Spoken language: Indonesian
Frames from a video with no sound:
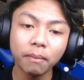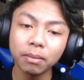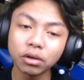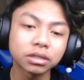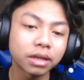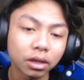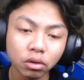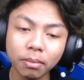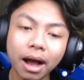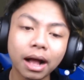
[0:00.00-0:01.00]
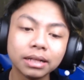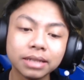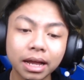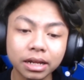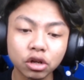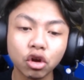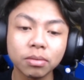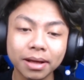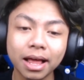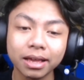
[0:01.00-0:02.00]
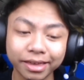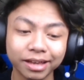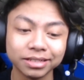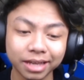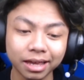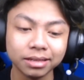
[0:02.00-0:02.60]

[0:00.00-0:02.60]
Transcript: mobil monsternya itu bakal jadi normal lagi ya guys ya